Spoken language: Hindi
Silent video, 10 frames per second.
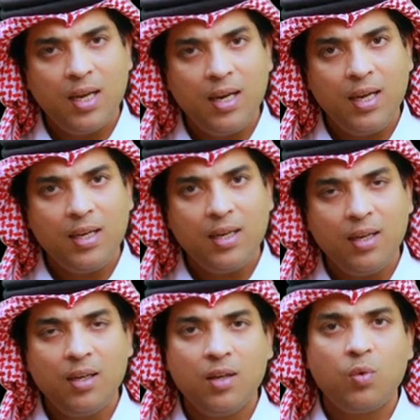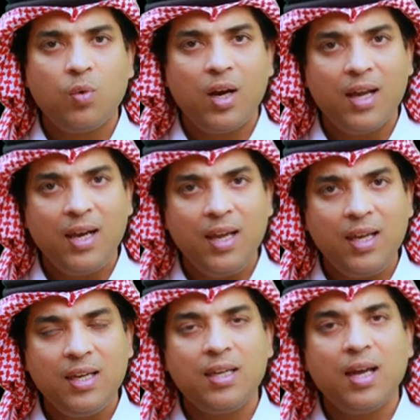अलैना व
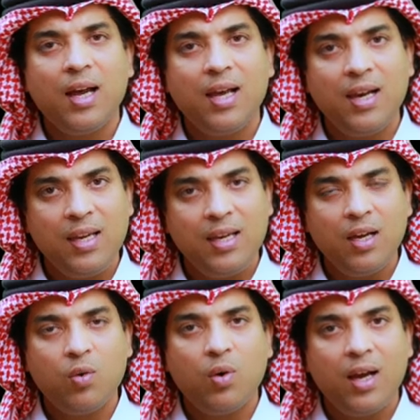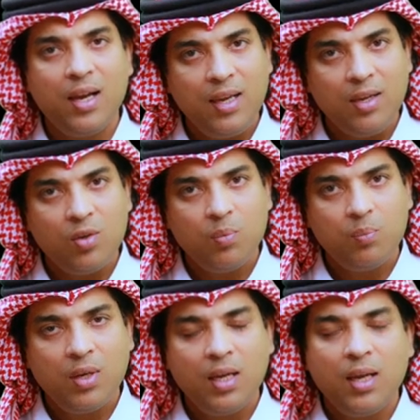अलैक या अलैना व अलैकुम